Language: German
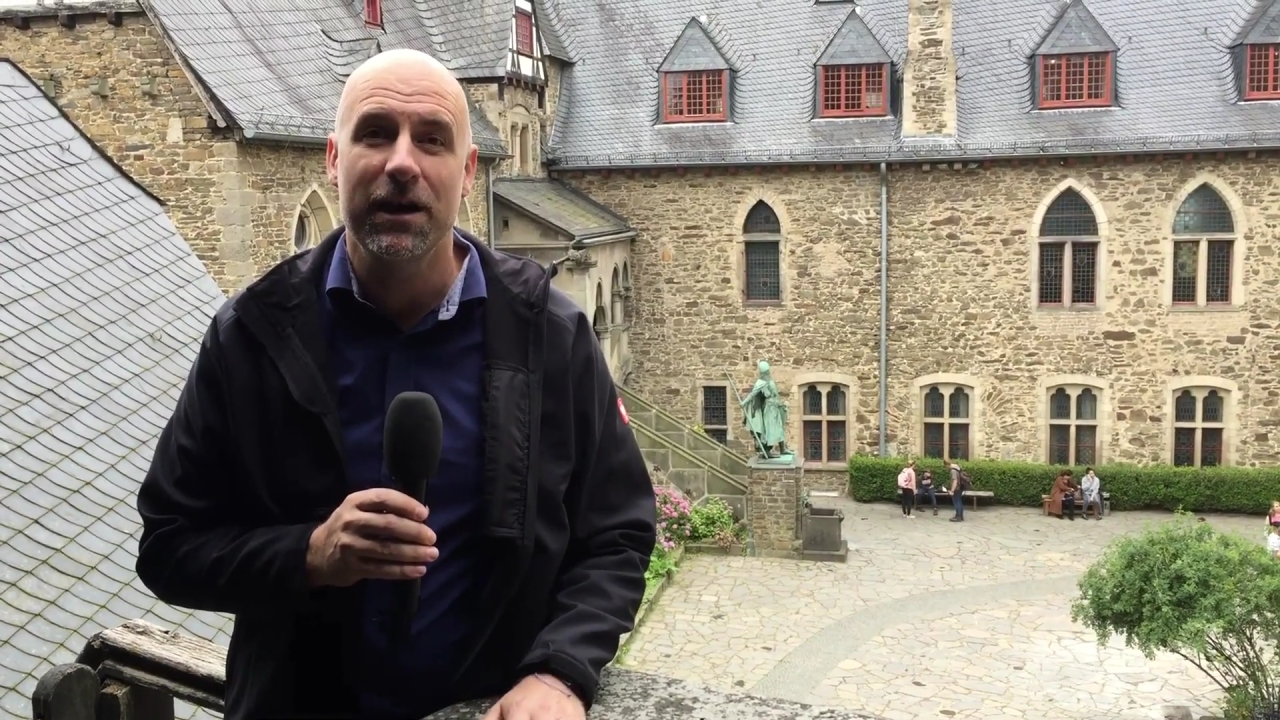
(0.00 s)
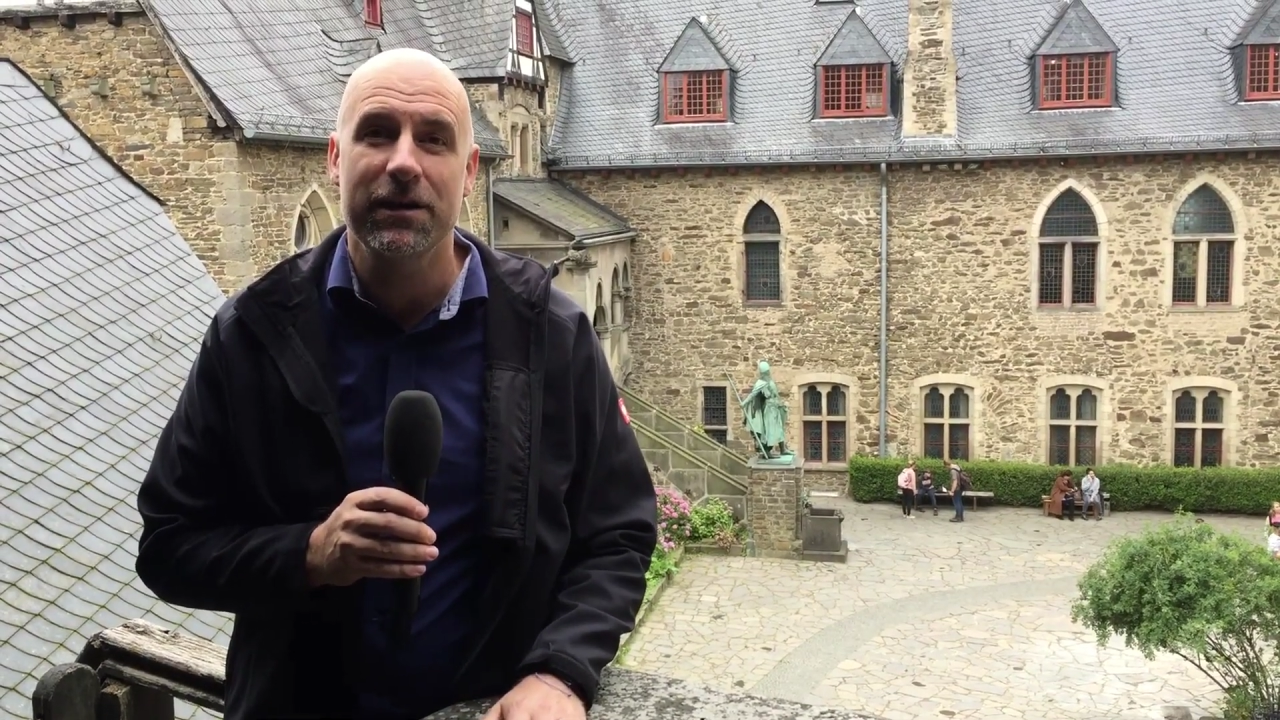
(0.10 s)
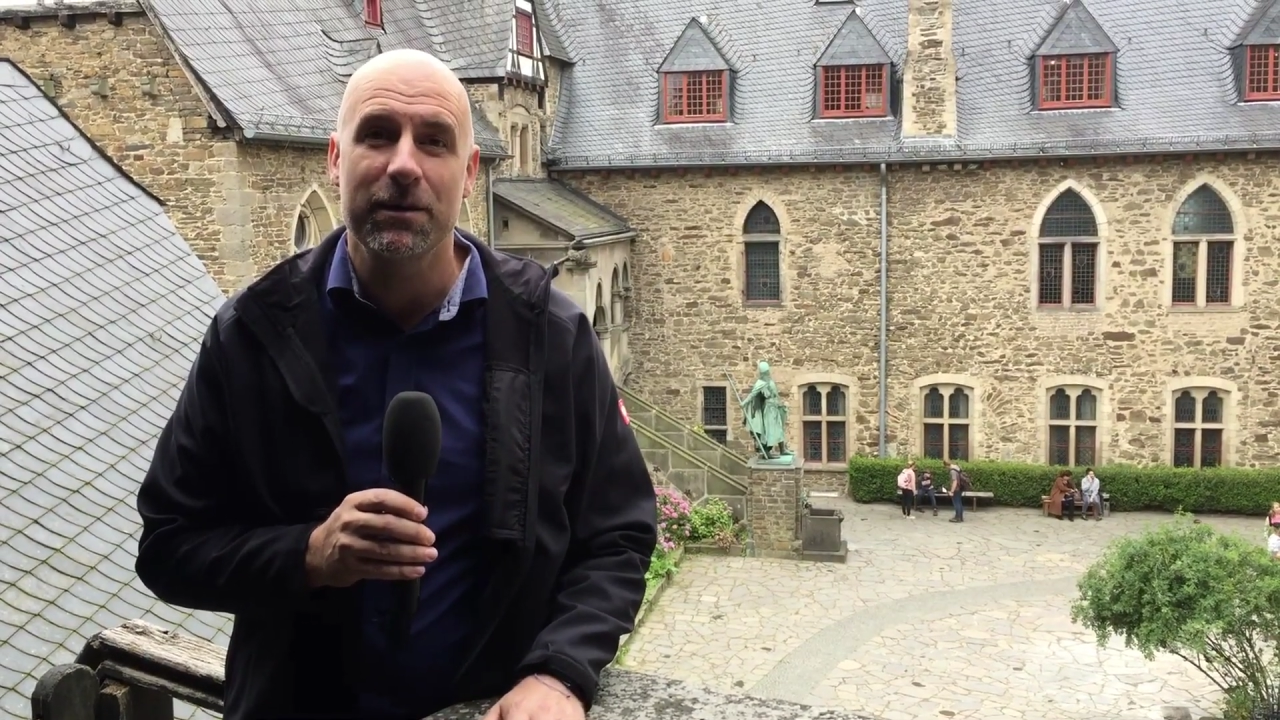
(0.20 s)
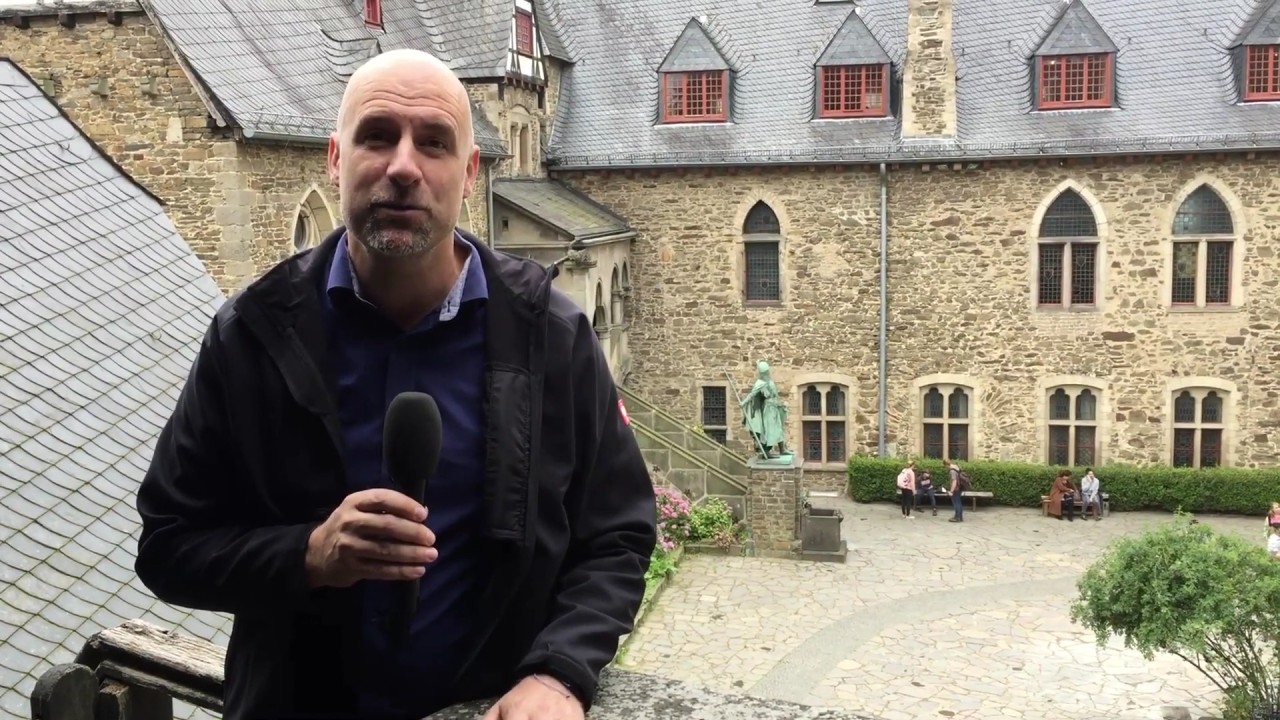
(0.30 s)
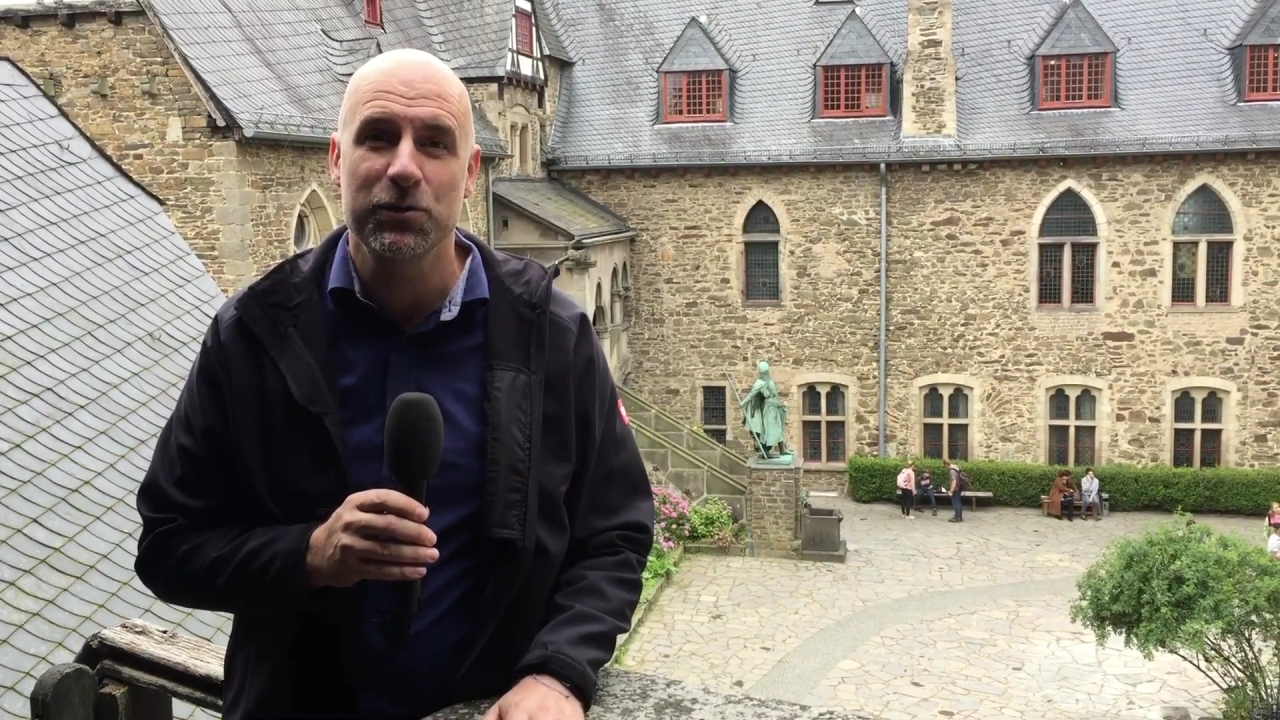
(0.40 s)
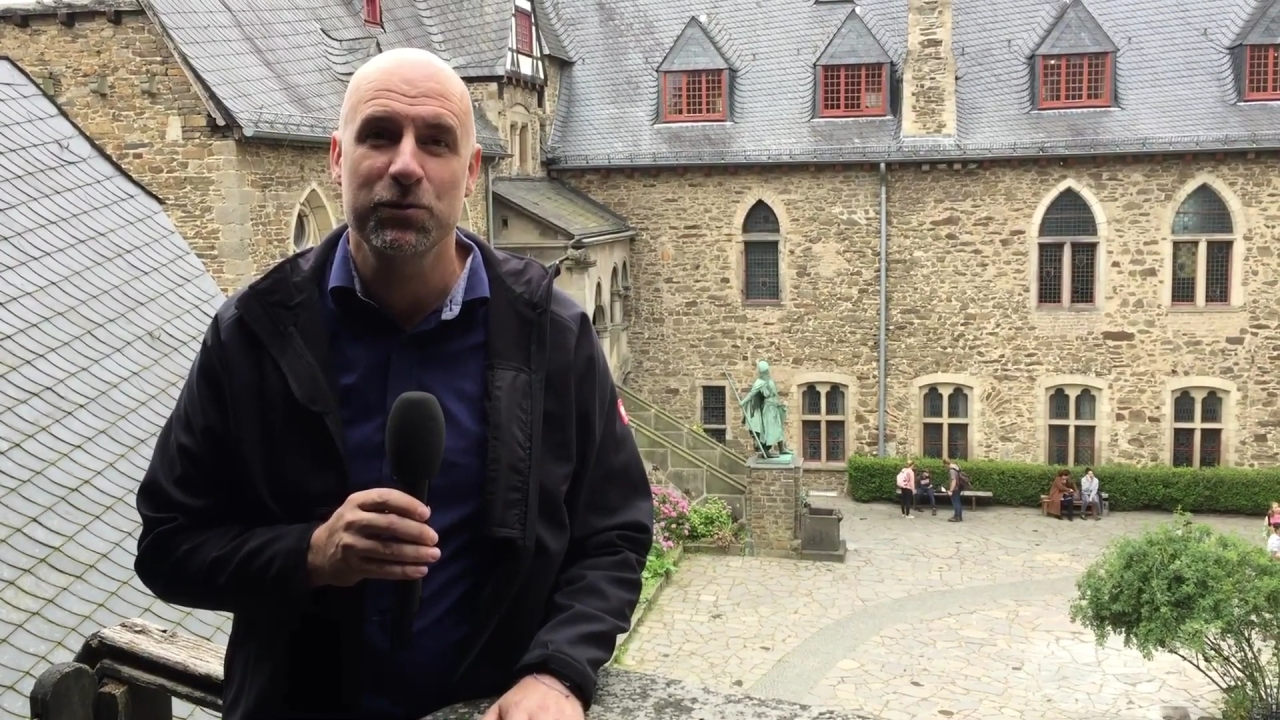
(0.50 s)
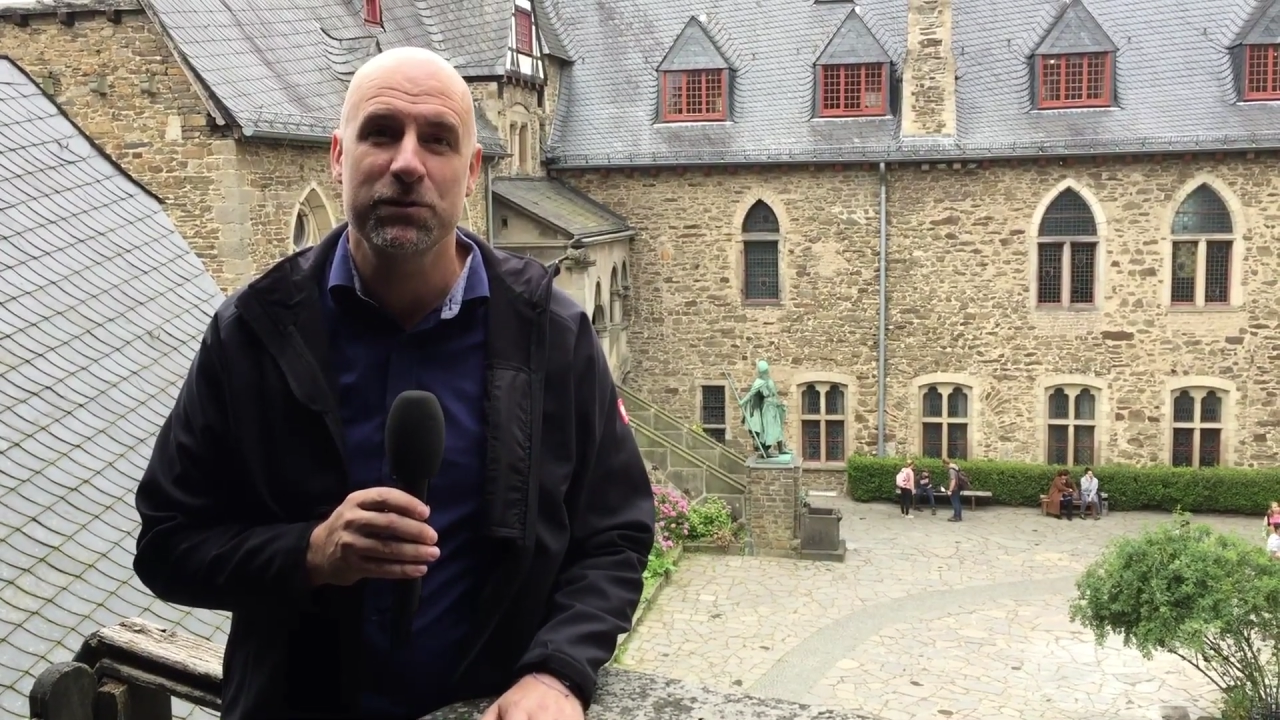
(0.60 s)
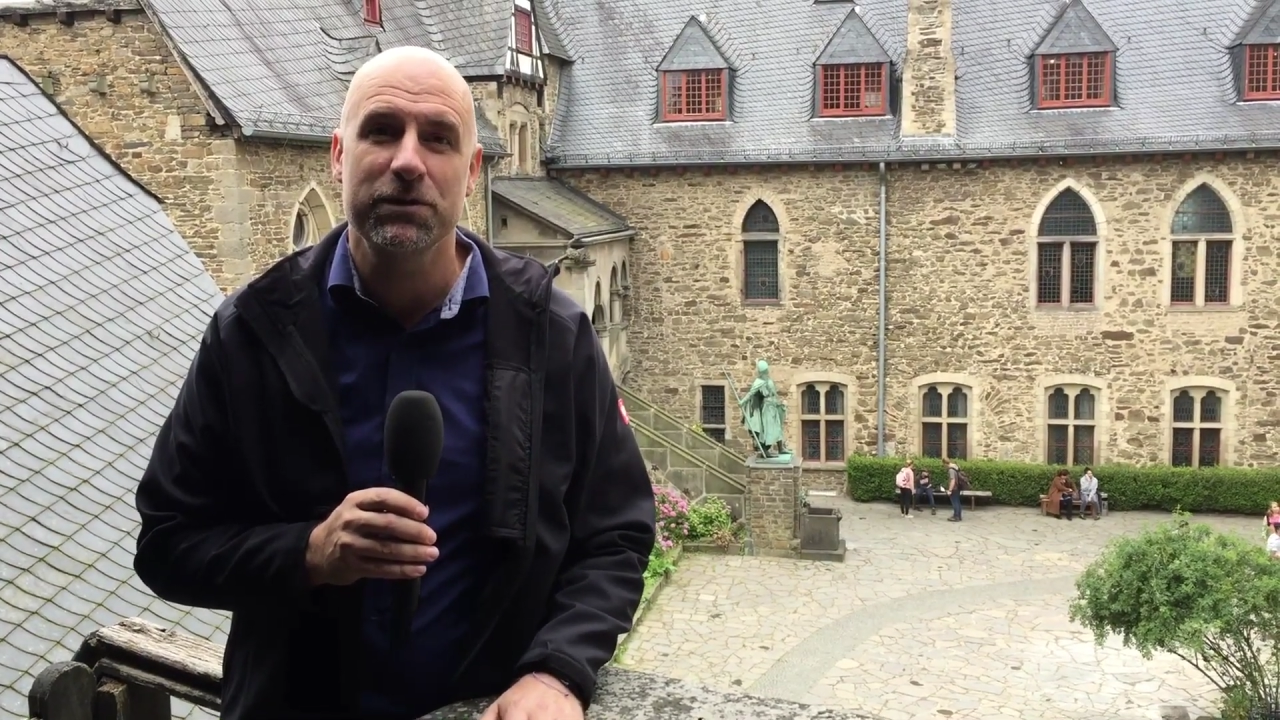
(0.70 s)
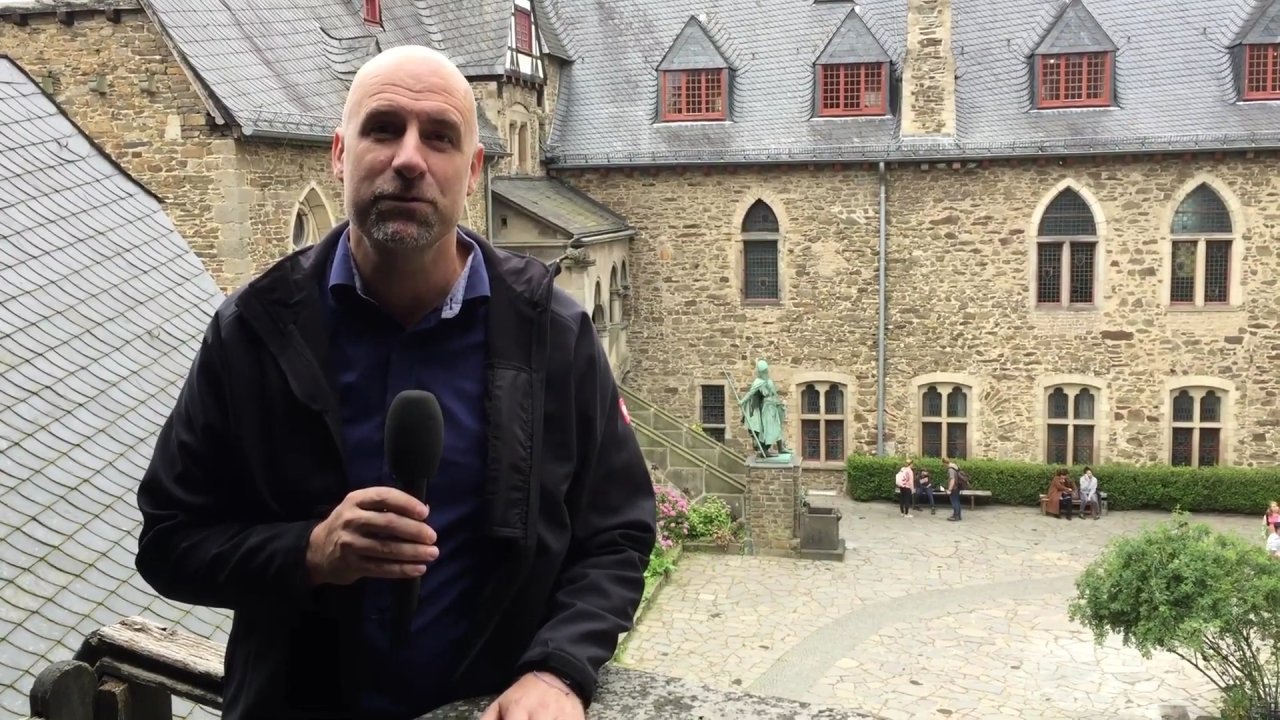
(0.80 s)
ein absoluter